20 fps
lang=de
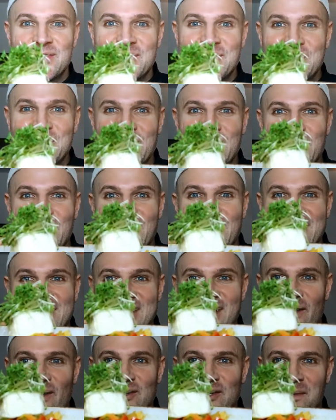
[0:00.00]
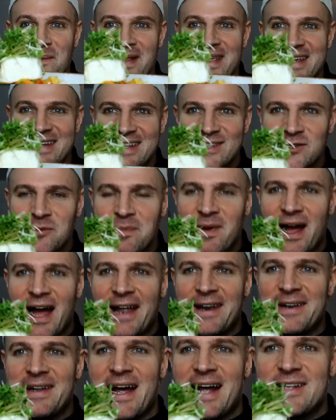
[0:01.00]
So, schaut euch doch mal hier die Suppe
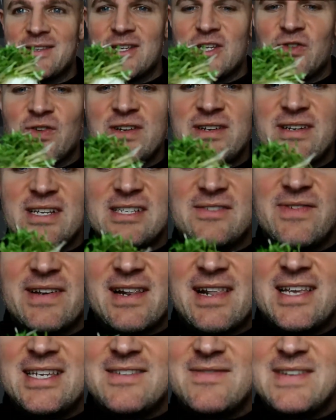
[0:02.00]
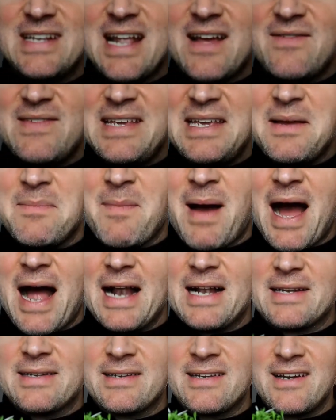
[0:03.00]
an. Also ich finde das wirklich wieder wie
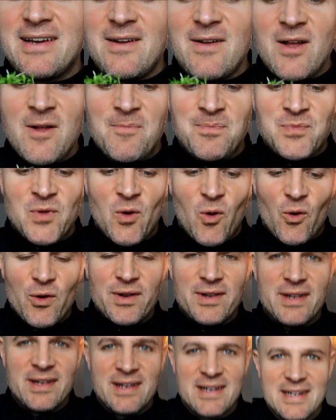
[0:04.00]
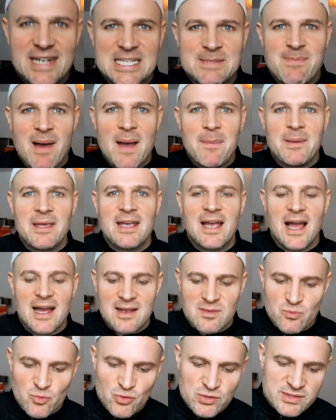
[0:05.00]
gemalt. Ne? Unten das
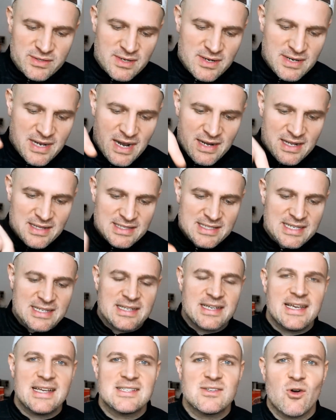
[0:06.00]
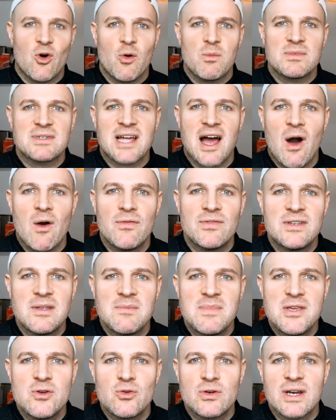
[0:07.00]
Paprikagemüse, dann den Ziegenkäse obendrauf, die
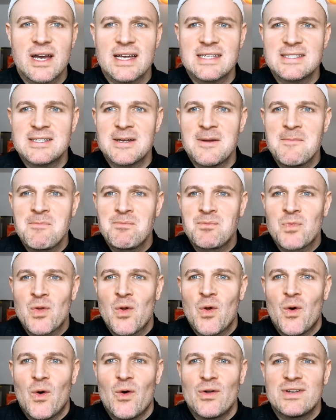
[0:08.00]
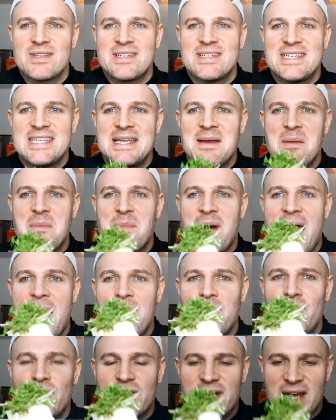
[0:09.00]
Biokresse und die
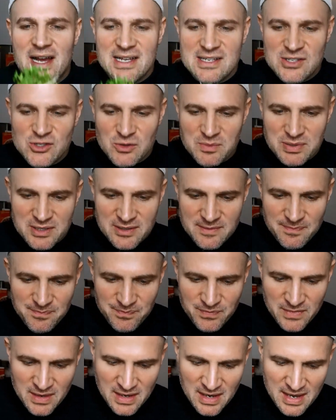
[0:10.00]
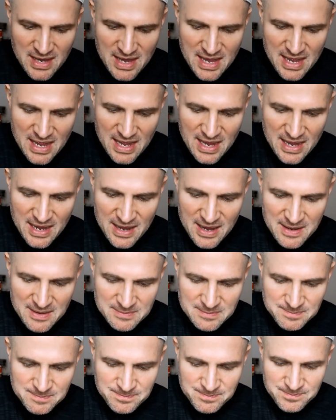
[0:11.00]
Paprikasuppe.
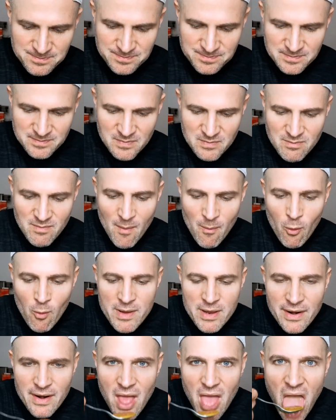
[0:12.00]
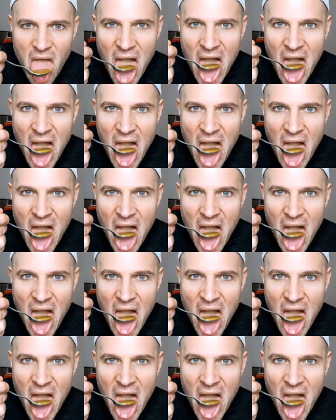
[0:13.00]
Ähm, mal probieren.